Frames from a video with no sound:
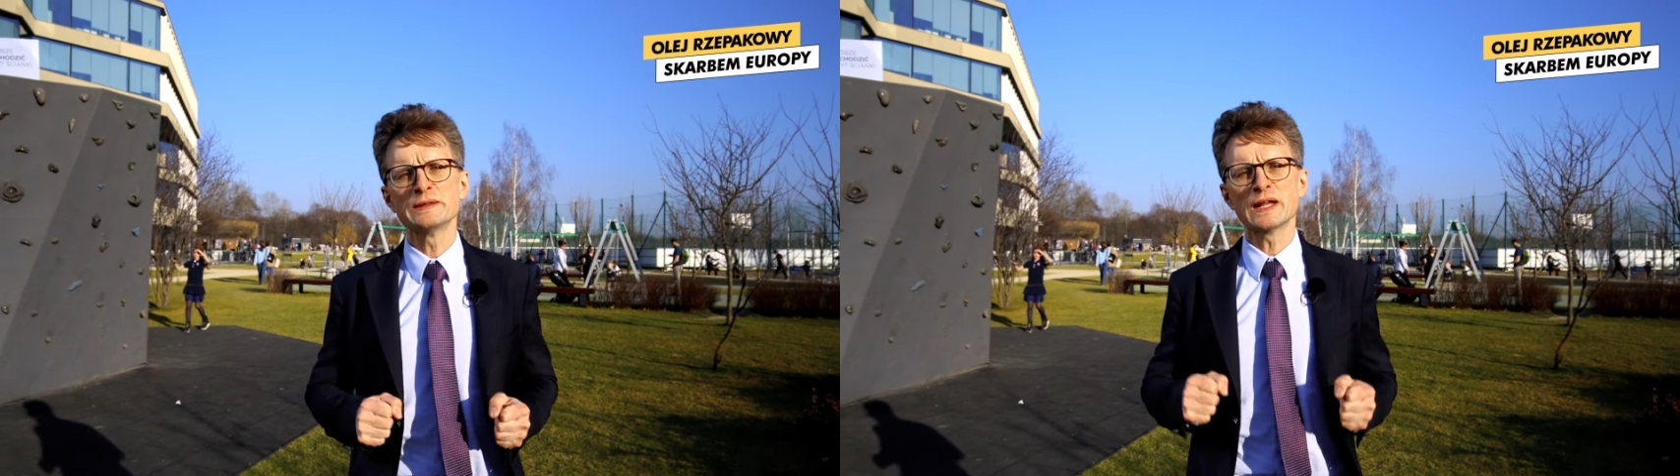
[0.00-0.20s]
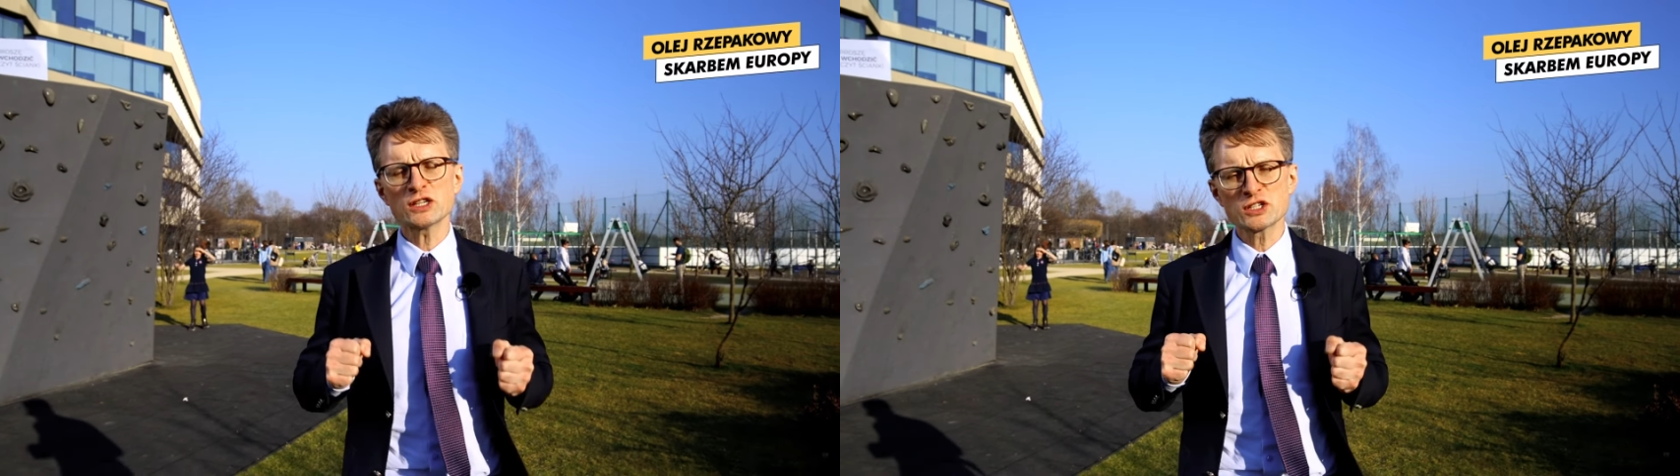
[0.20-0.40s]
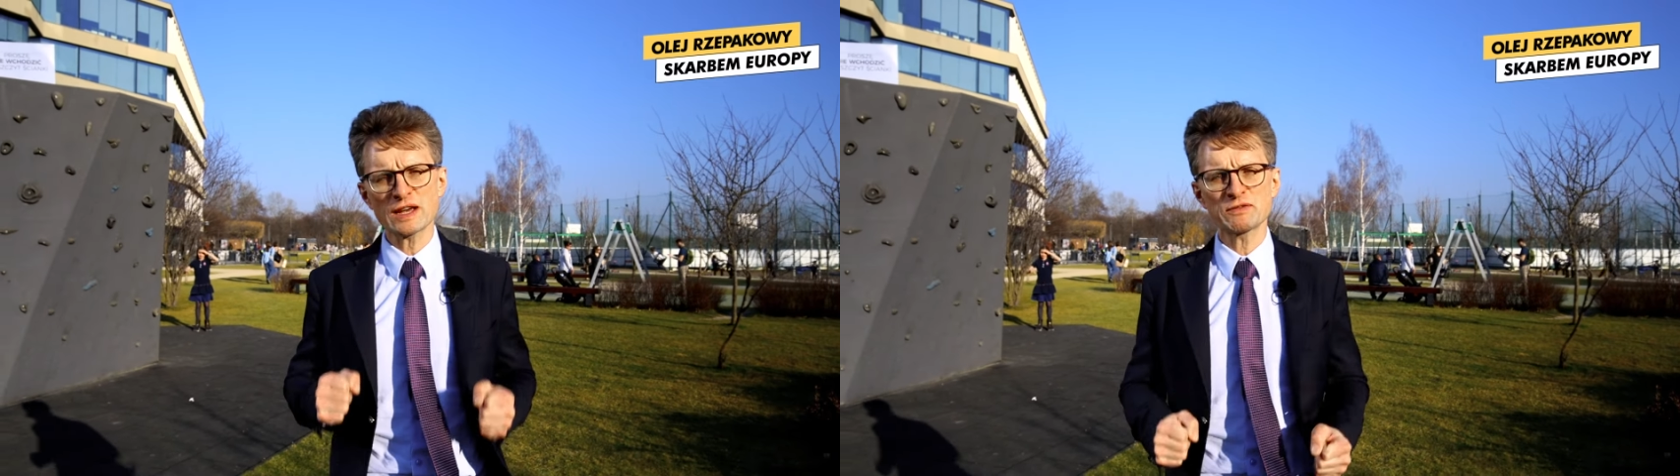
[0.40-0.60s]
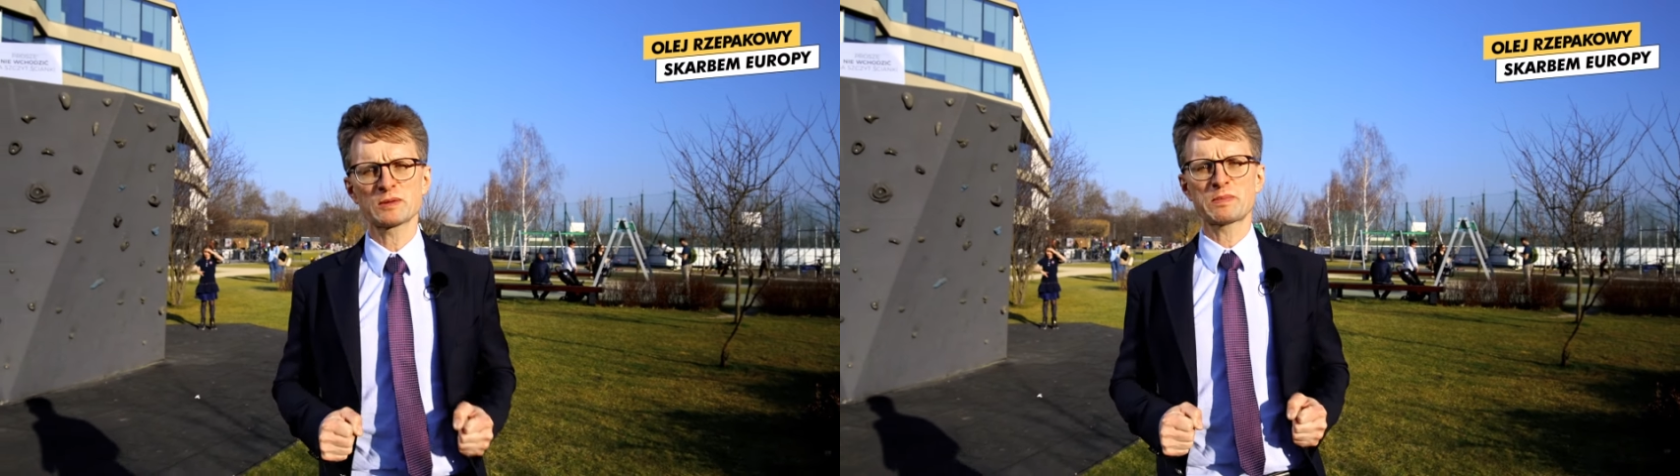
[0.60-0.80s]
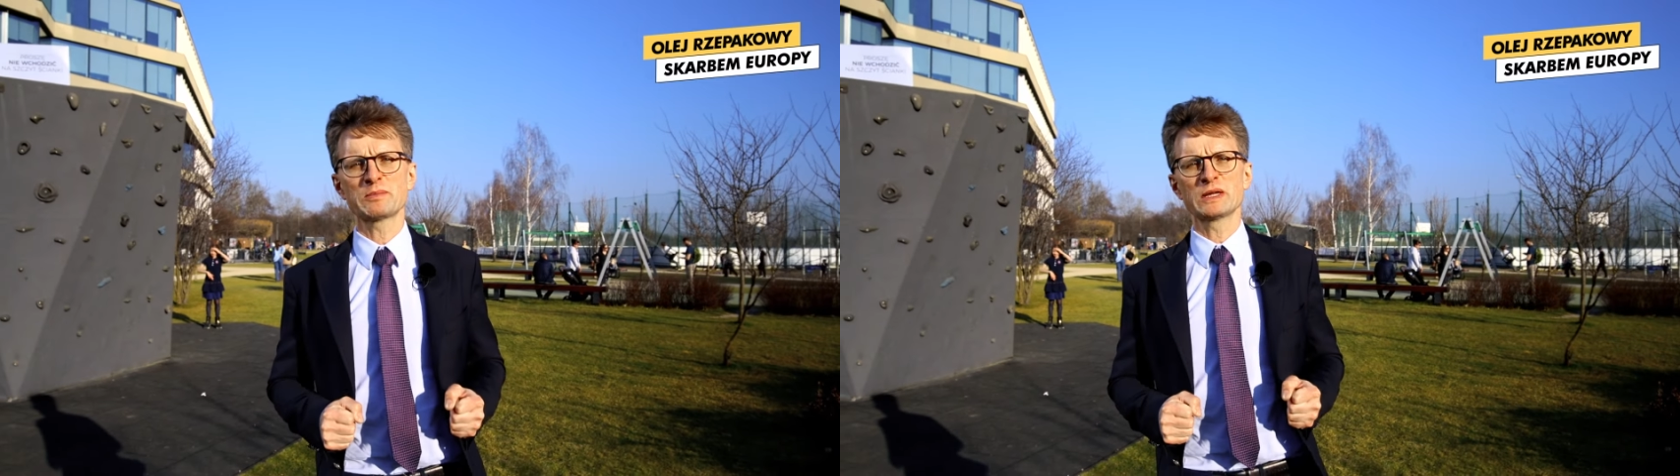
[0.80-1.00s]
należy
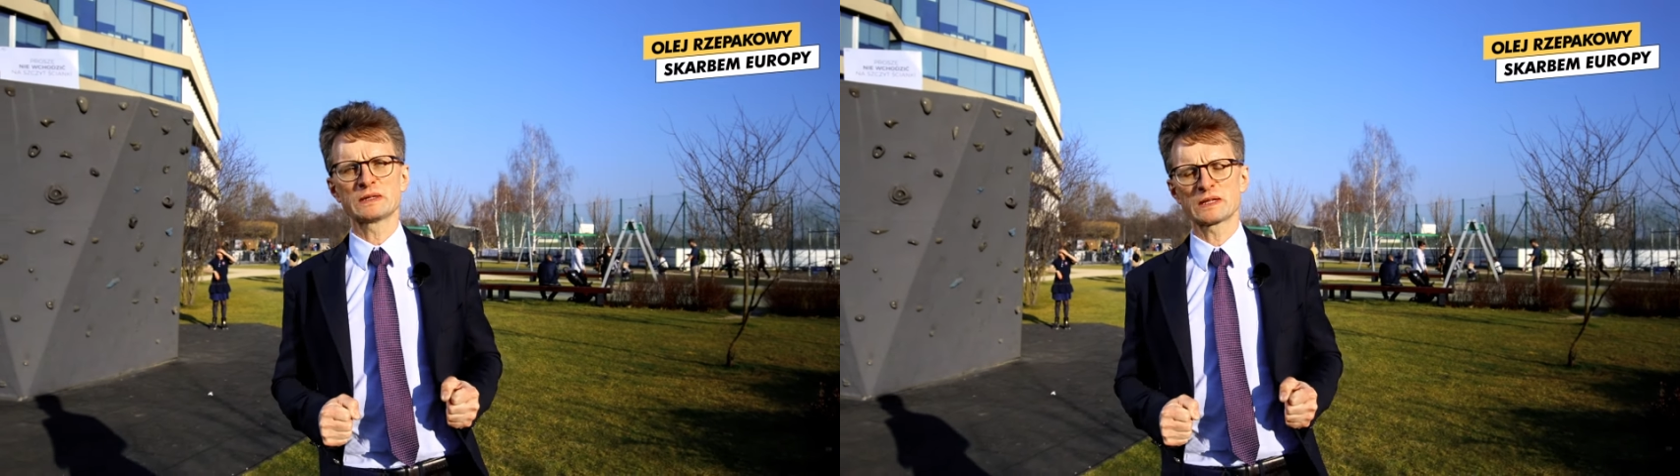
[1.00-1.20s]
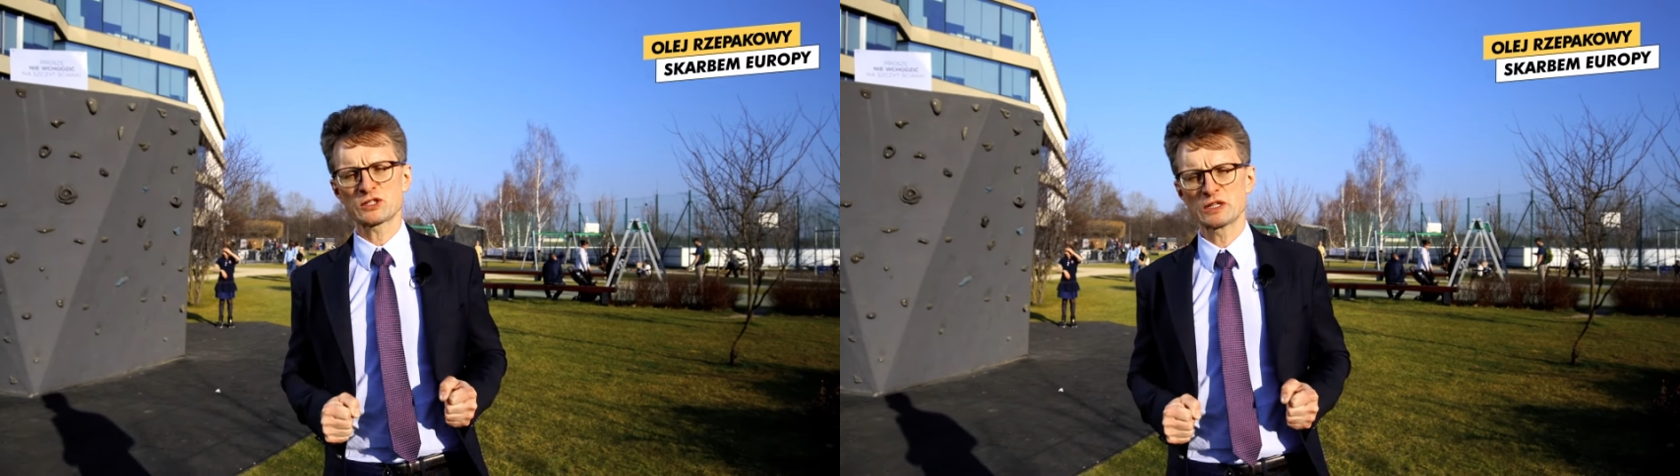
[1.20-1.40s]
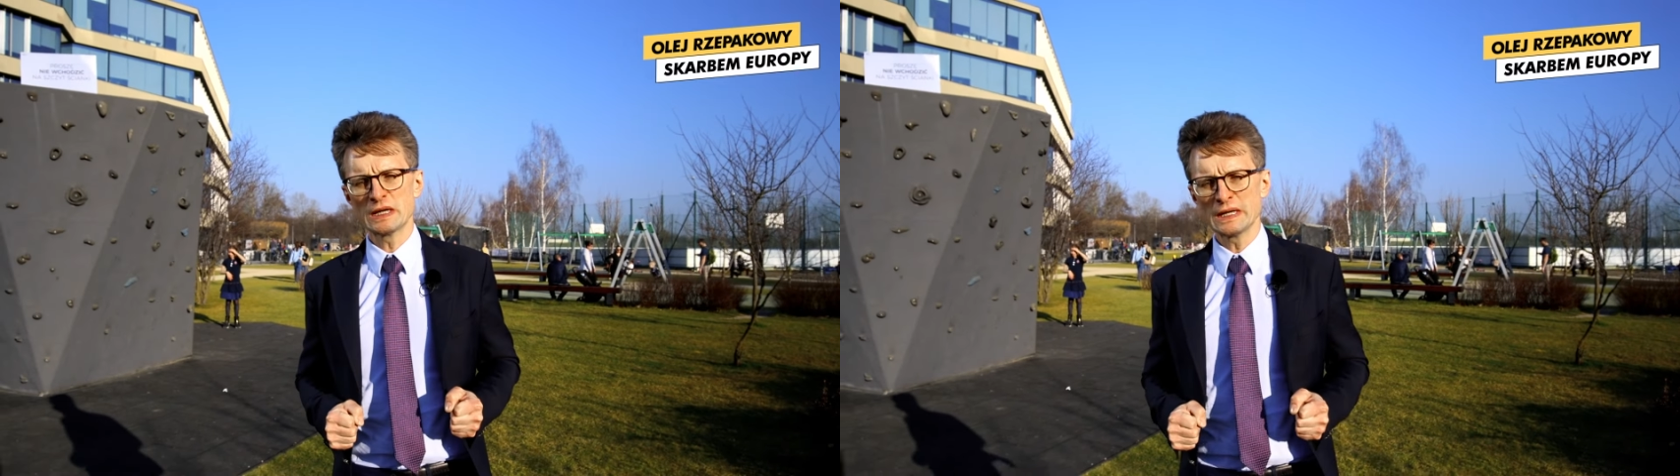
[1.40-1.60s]
zawsze pamiętać.